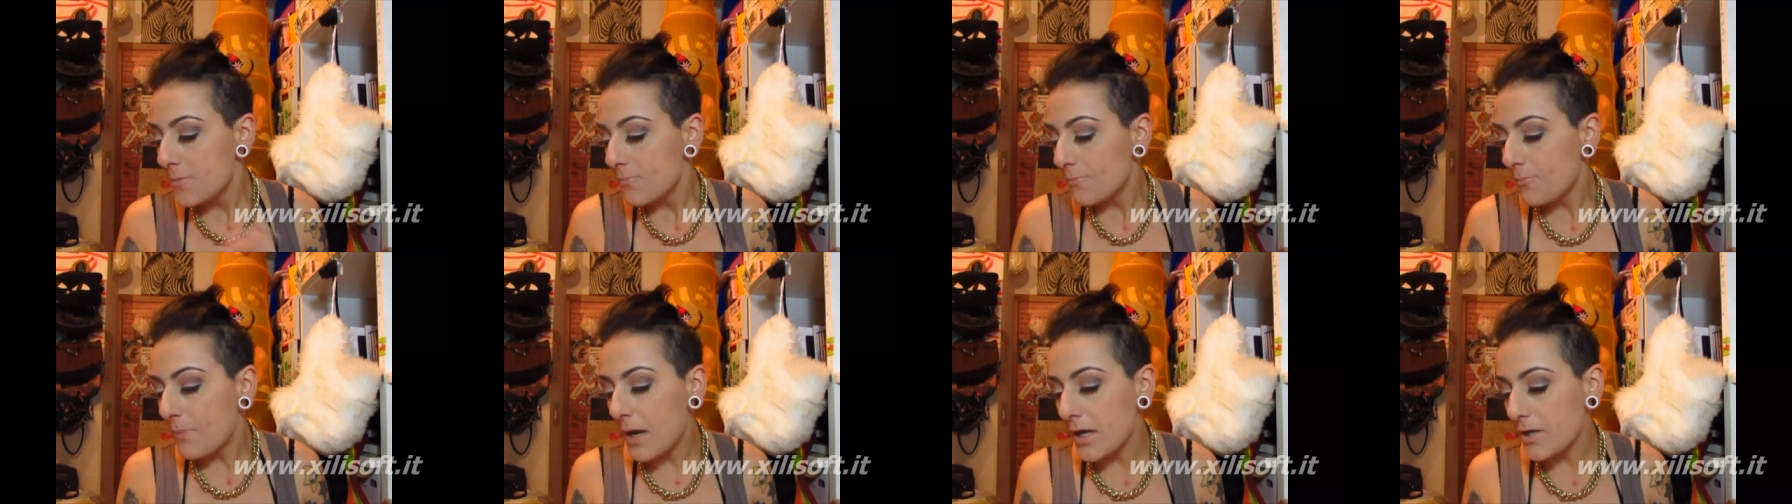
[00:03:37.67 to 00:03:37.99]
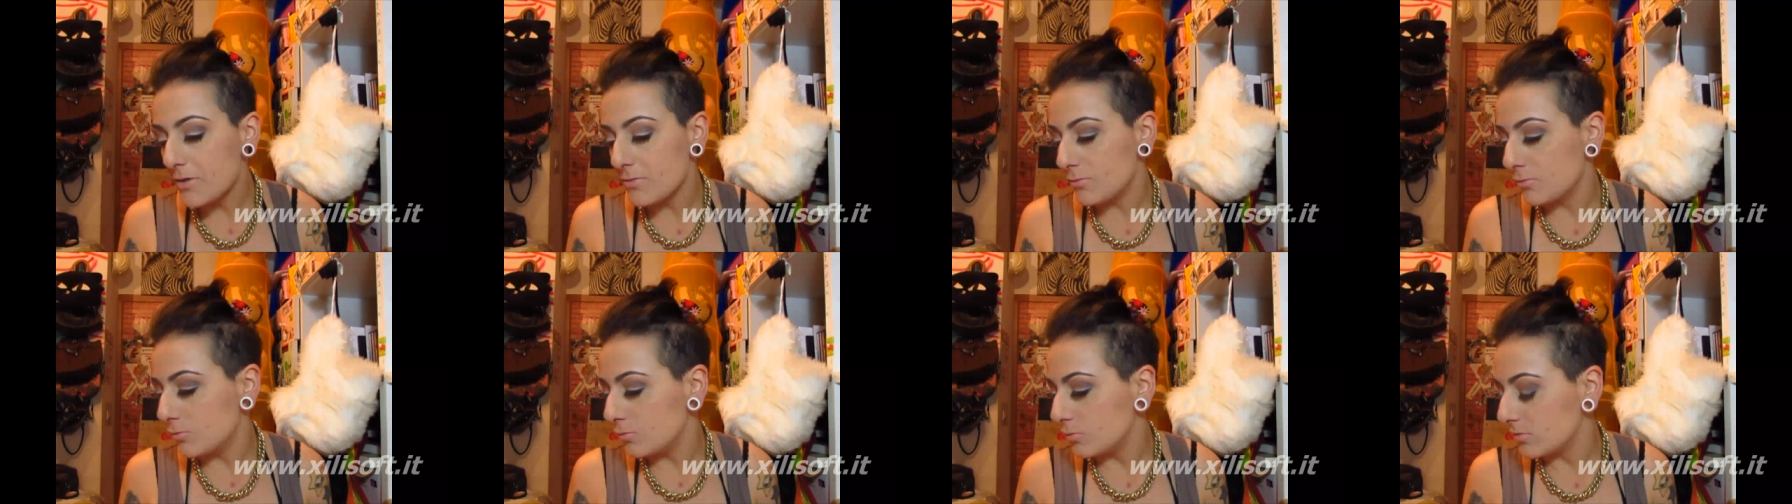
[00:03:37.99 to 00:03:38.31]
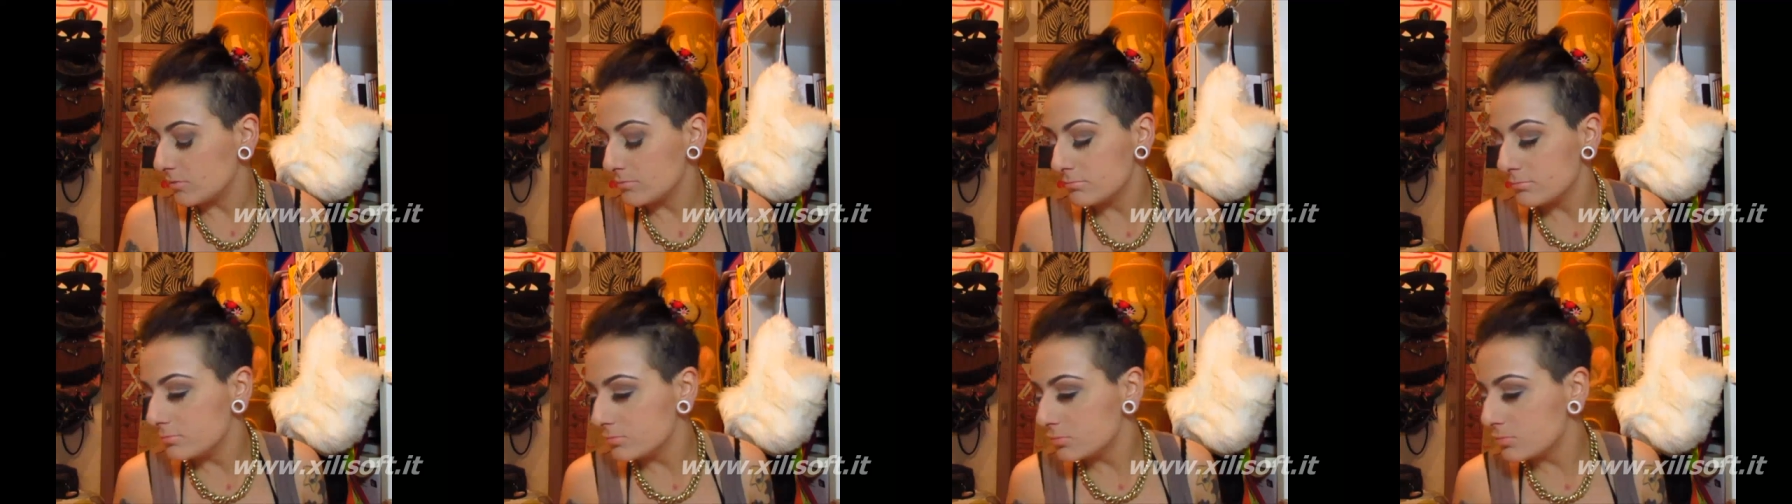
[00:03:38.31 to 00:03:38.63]
Poi
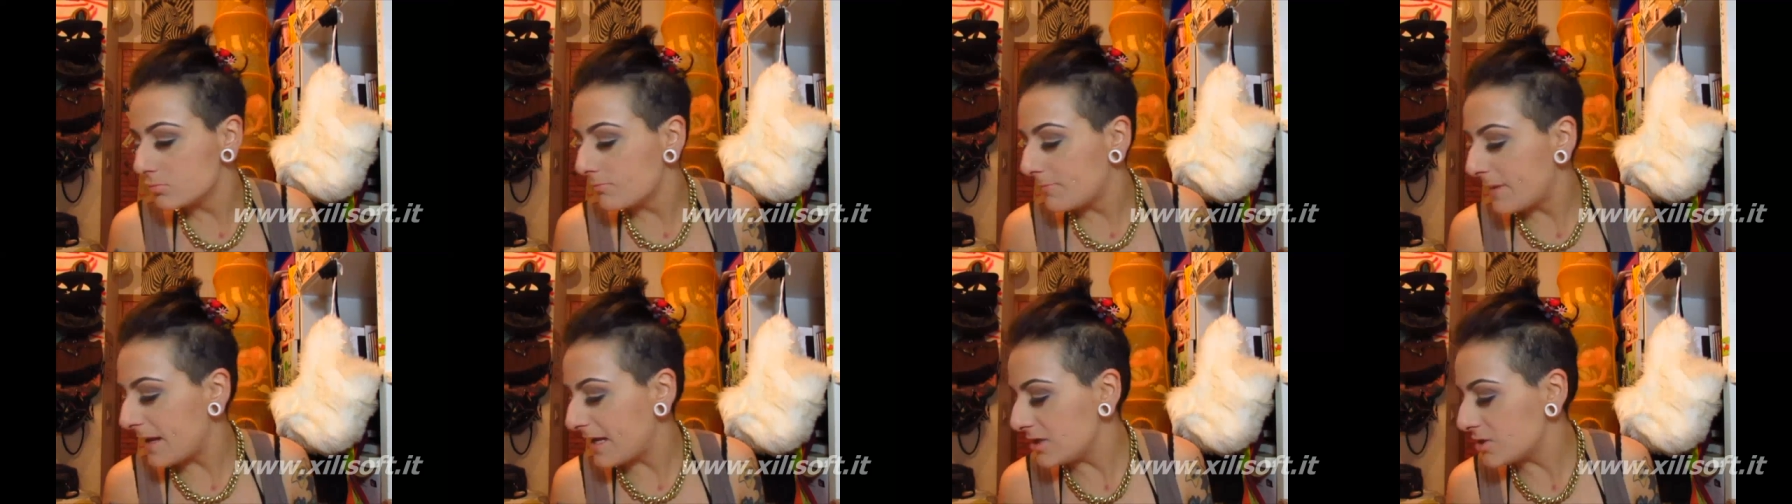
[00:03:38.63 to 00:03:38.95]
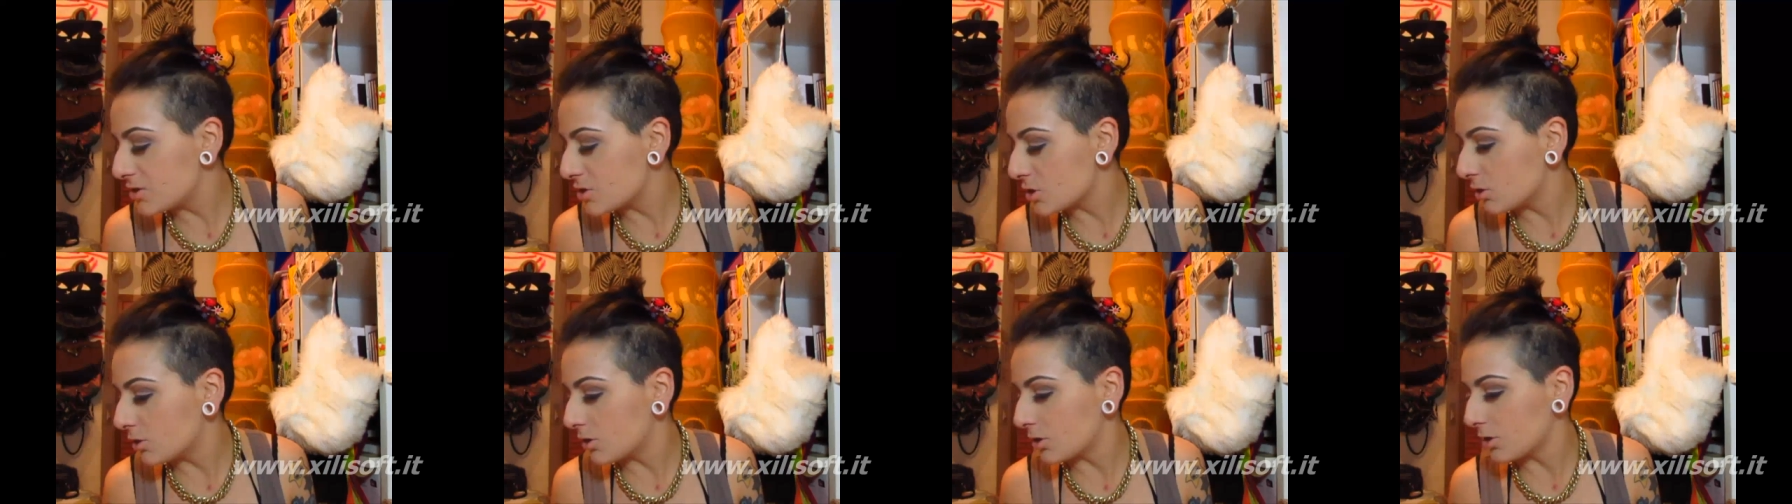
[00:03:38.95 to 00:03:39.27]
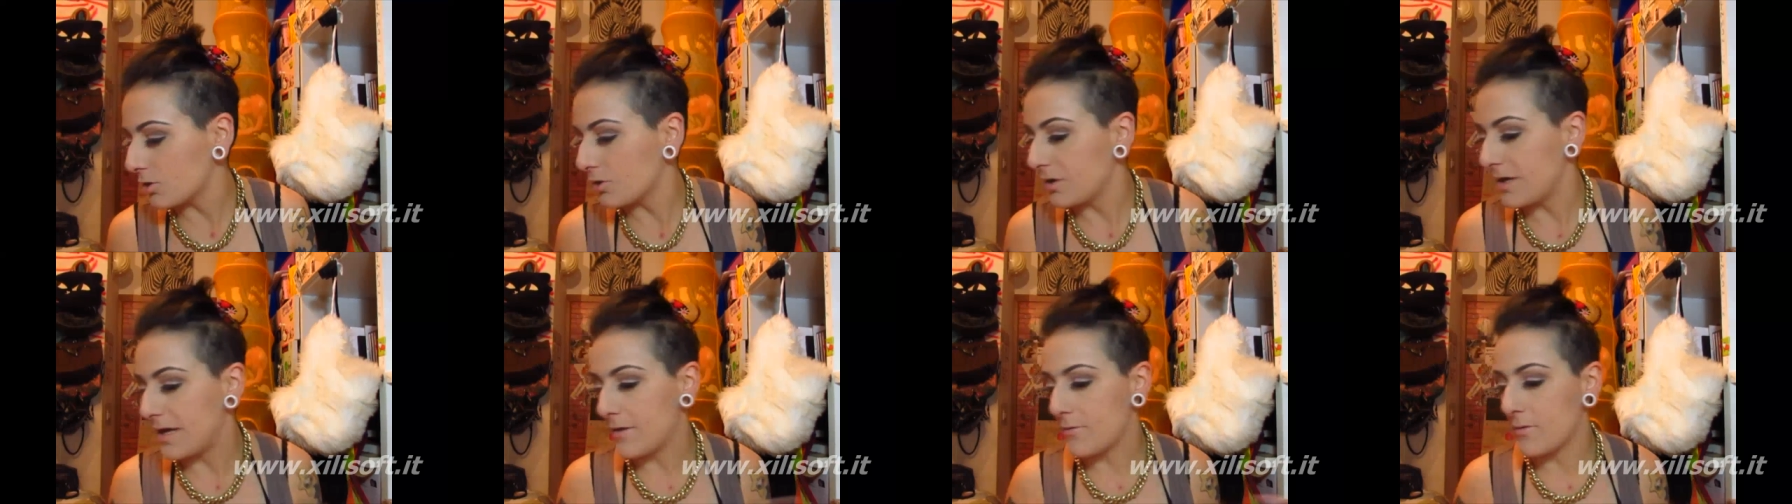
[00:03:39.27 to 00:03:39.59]
un bel
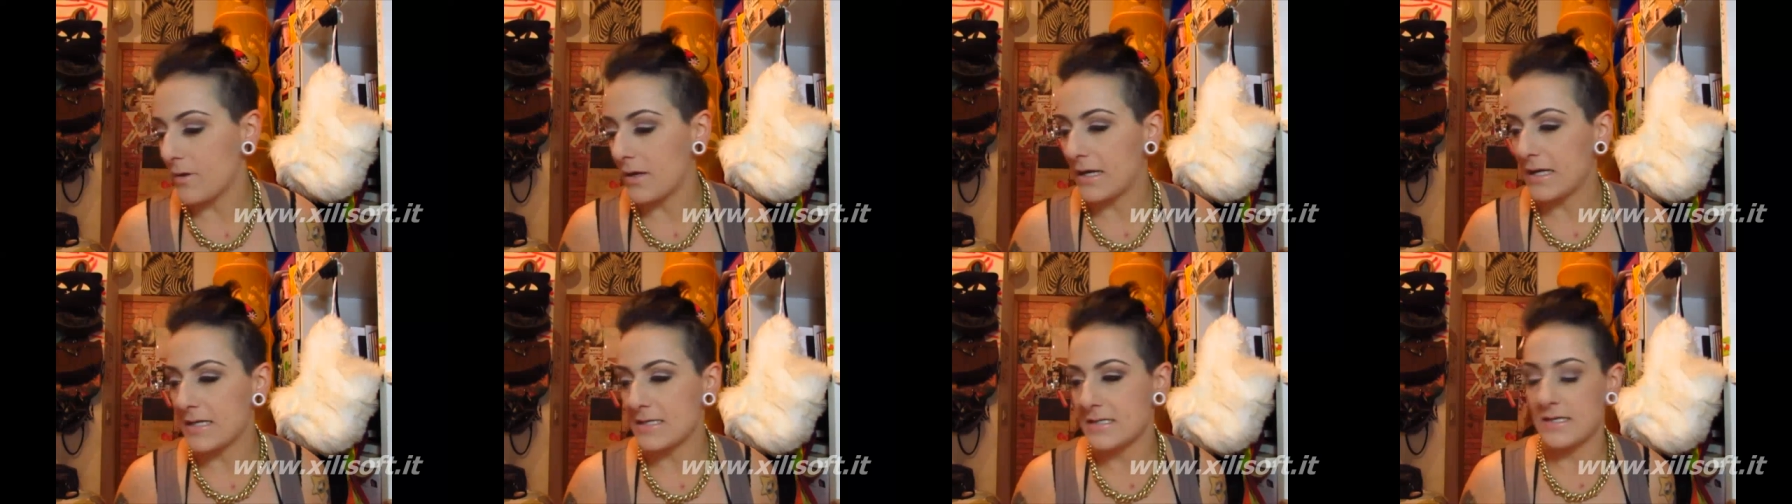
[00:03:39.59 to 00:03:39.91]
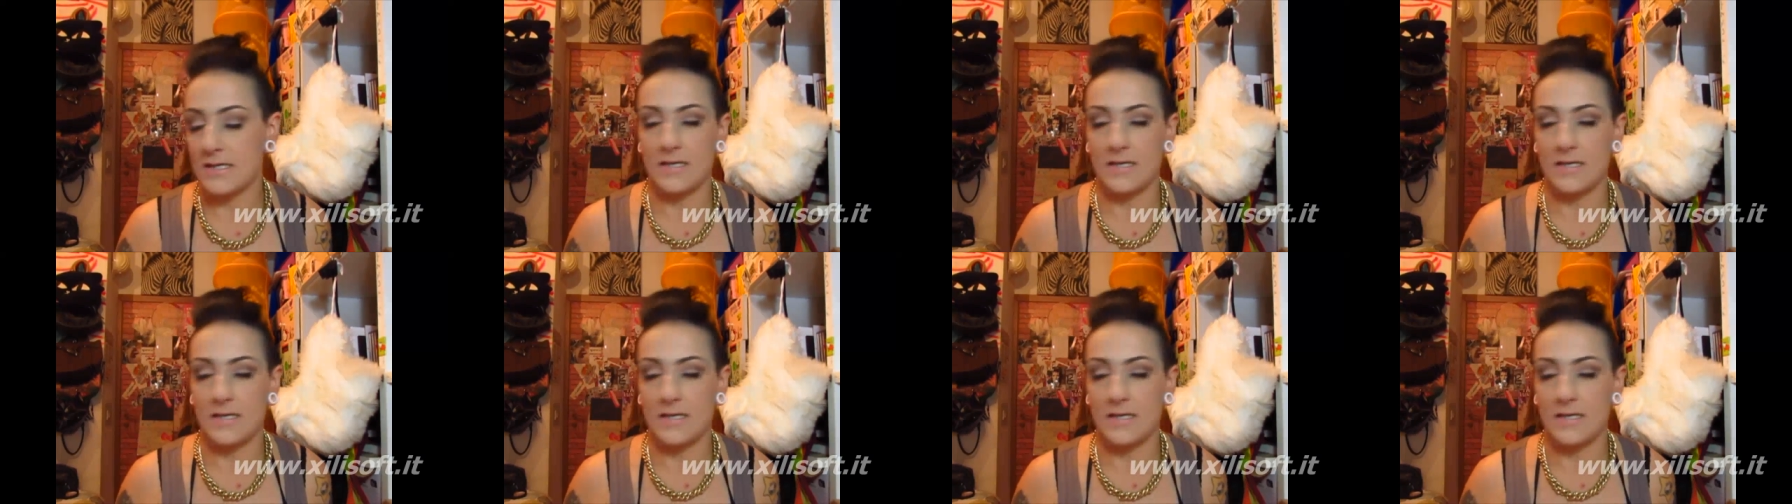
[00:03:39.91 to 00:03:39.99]
giorno che ero a casa